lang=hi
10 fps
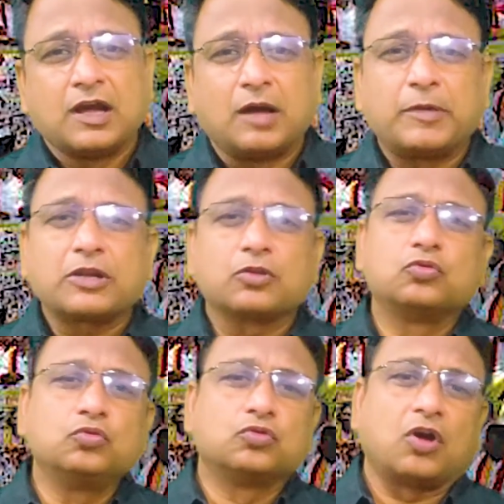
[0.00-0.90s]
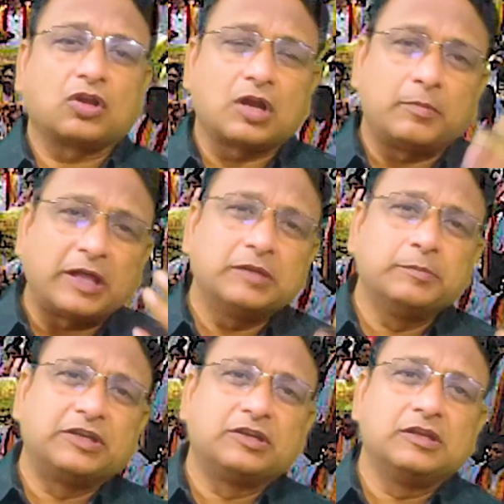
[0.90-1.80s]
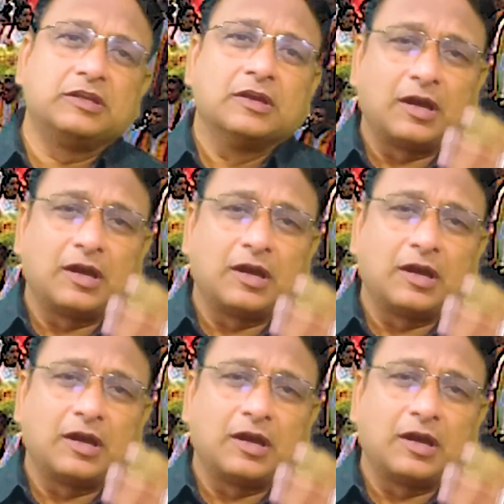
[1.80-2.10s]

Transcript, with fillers: हमारा दूध और हमारी मिट्टी